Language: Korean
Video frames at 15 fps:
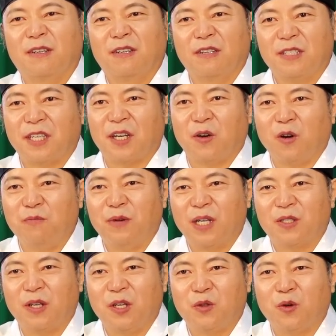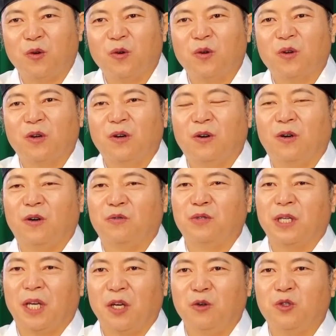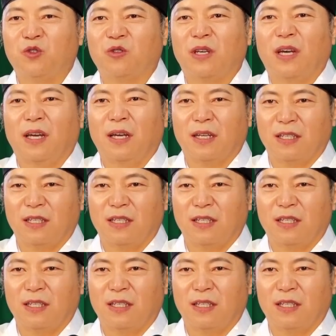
제가 얼마 전에도 우리 회원 중에